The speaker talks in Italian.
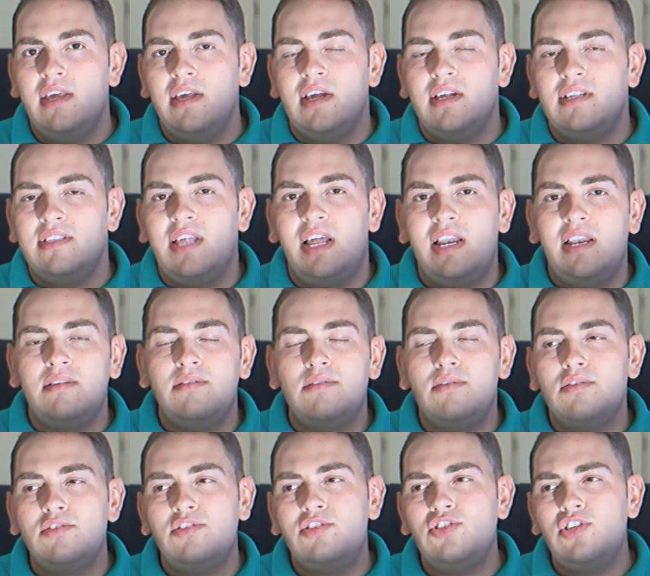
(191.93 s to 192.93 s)
Eh,
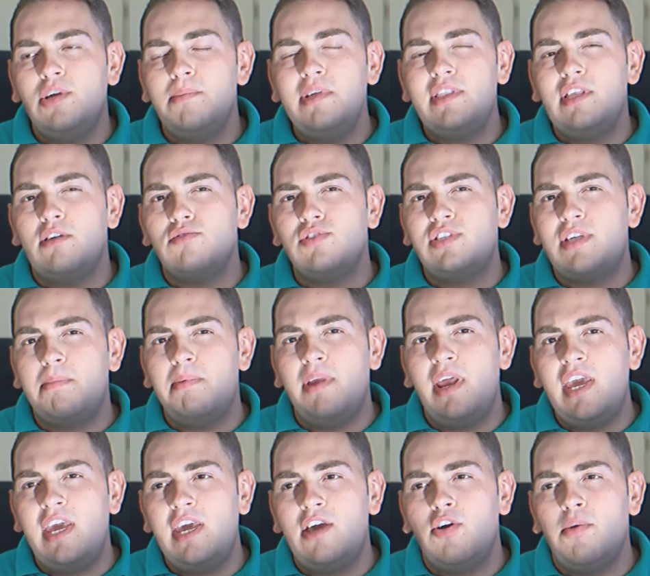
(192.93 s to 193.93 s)
dal, sinceramente non
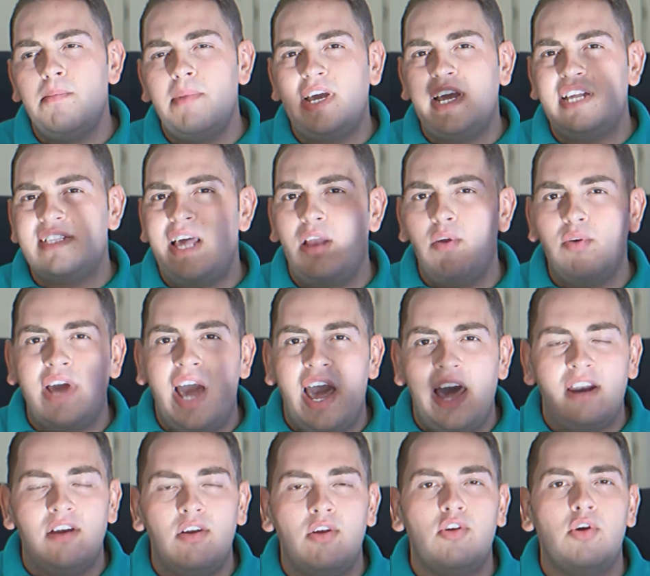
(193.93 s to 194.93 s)
saprei come
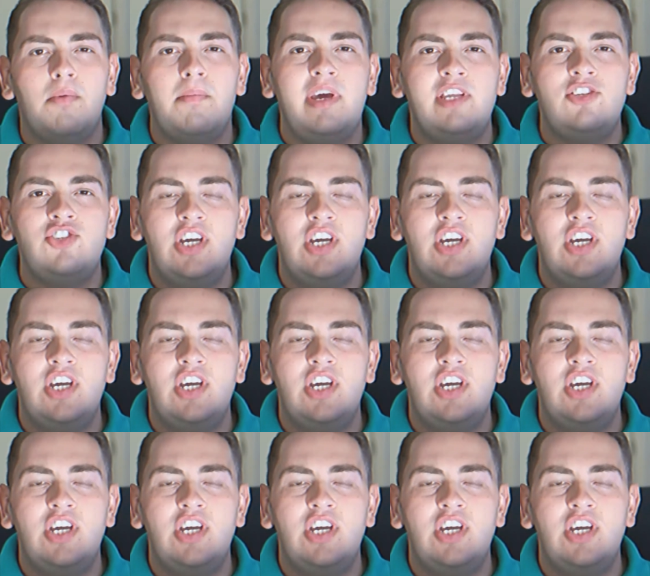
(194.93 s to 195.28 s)
catalogarlo come